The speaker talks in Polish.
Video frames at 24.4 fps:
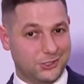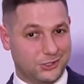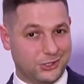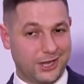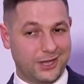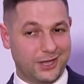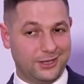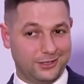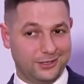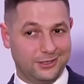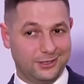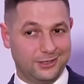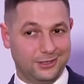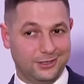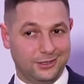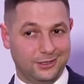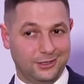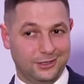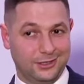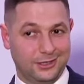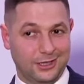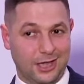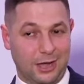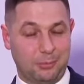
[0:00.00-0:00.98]
się,
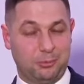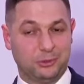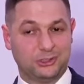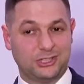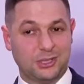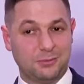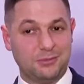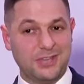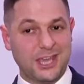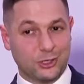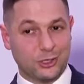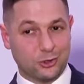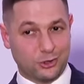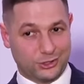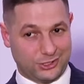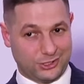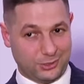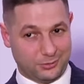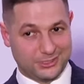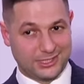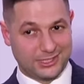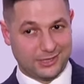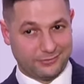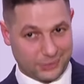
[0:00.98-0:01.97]
a potem jego
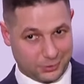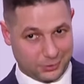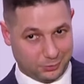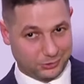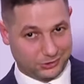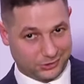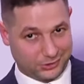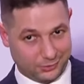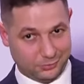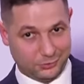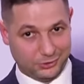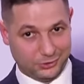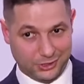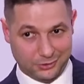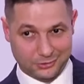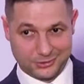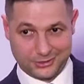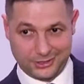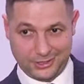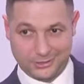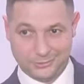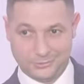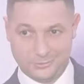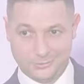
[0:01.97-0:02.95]
chcą stawiać pod Trybunał
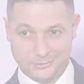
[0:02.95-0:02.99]
Stanu.